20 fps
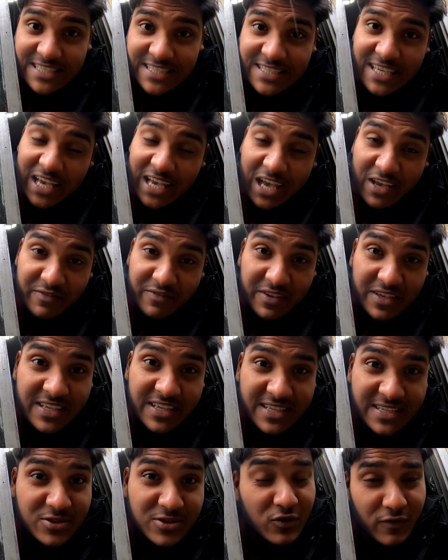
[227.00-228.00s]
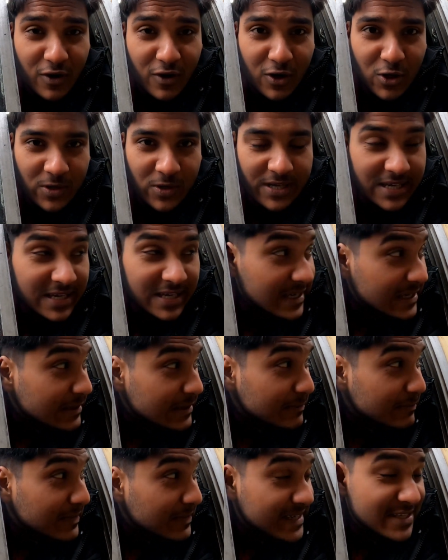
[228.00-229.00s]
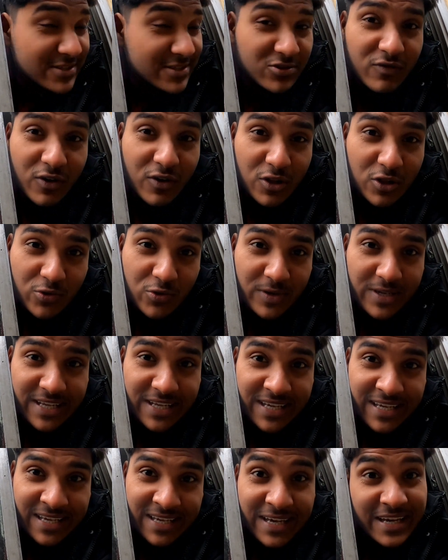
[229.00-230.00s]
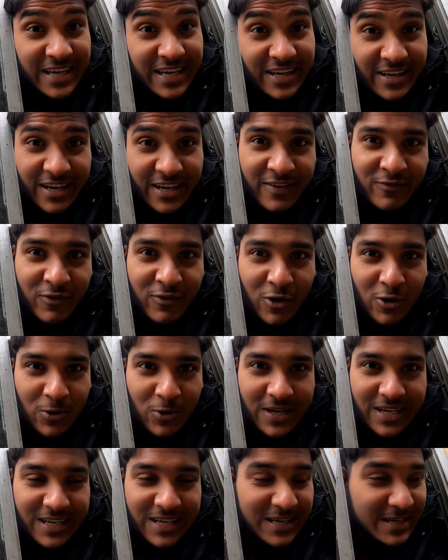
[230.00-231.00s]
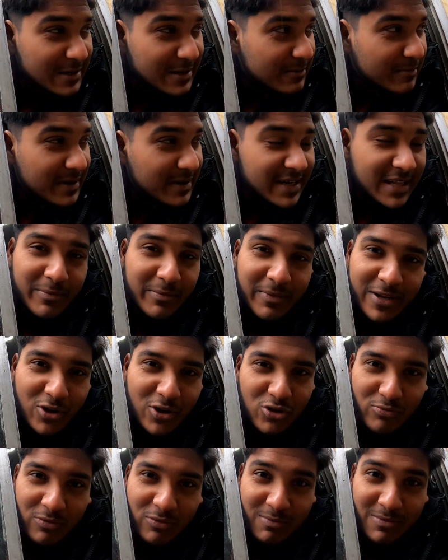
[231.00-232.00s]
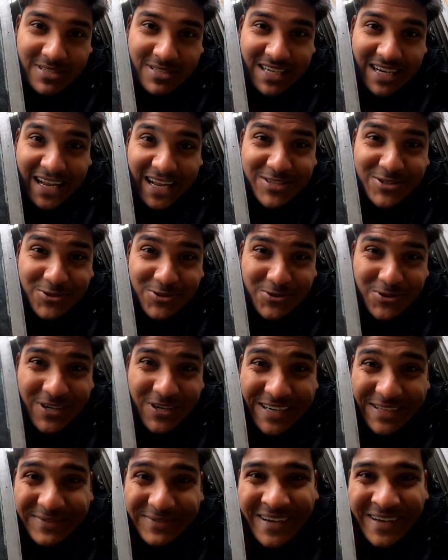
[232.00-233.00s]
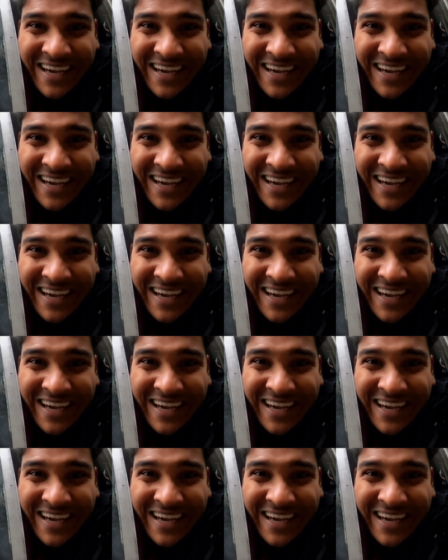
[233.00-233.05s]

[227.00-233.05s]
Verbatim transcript: आज हैवी स्नोफॉल होगी बट स्नोफॉल तो हुई नहीं रेनफॉल हो गई बट यार मेरे को तो बड़ा मज़ा आ रहा है चिक चिक गाड़ी